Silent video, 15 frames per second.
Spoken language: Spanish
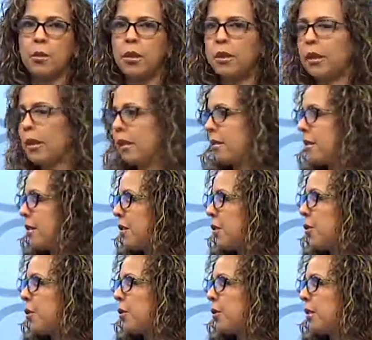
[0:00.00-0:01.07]

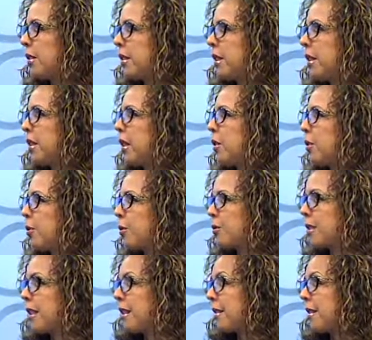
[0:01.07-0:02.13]
interacción, tienen que
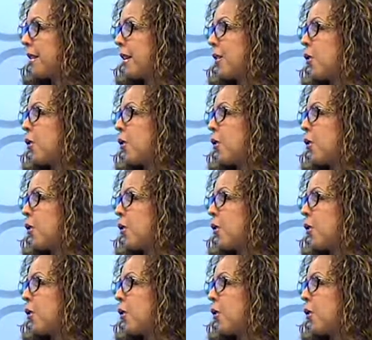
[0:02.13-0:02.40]
conocerse.